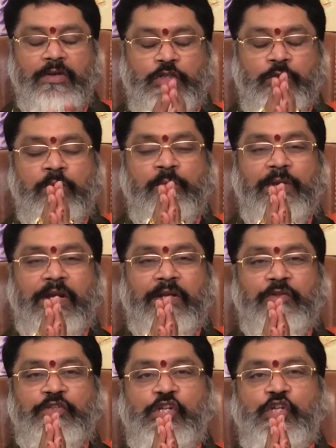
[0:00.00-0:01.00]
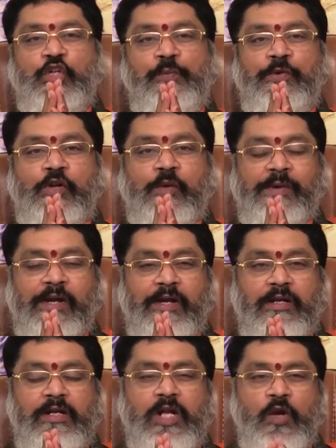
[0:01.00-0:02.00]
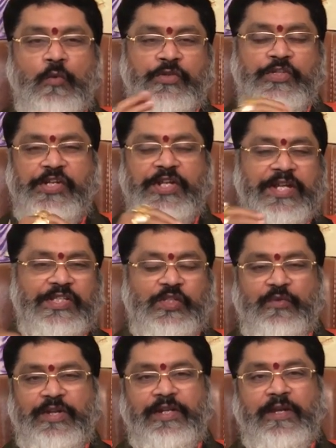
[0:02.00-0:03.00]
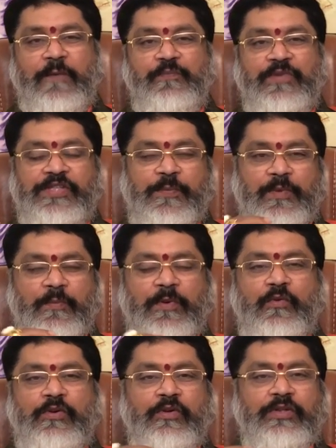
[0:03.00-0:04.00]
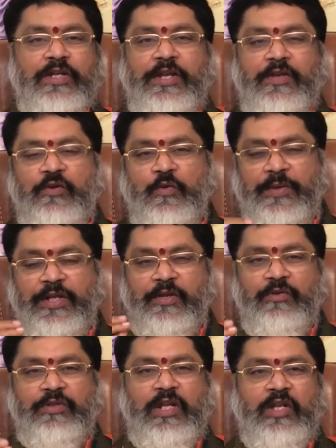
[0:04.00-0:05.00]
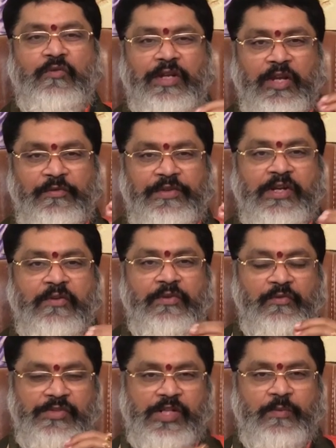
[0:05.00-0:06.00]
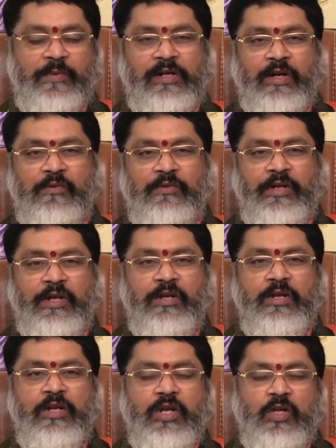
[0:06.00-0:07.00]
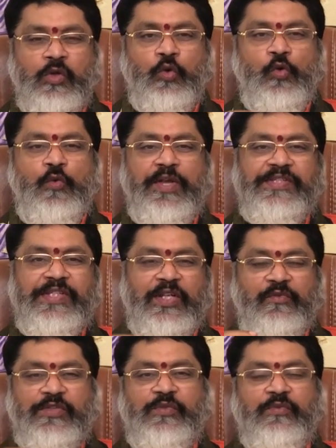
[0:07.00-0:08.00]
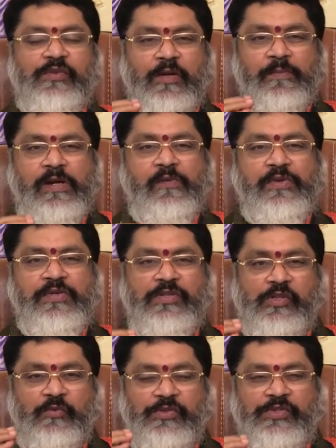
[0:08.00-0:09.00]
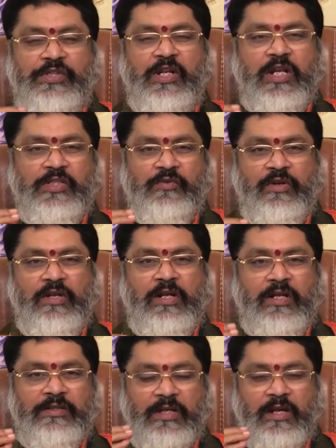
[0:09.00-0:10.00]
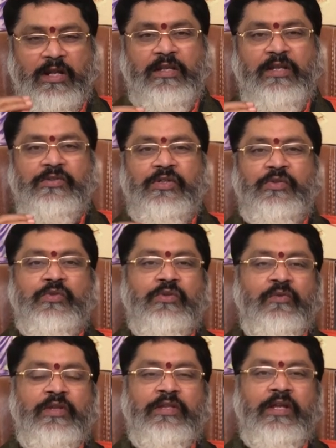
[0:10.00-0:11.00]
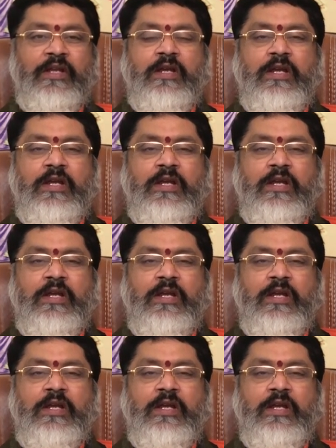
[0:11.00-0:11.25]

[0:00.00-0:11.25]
శుభం వ్యాధ శ్రీ గురుభ్యో నమ వృశ్చిక రాశి వారికి సెప్టెంబర్ ఒకటో తారీఖు నుండి పదిహేనో తారీఖు వరకు ఏ విధంగా ఉంది విషయాలు మాట్లాడుకుంటే గురువే సర్వస్వంగా భావించి వృశ్చిక రాశి వారు ఆరాధన చేసుకుంటూ వెళ్తే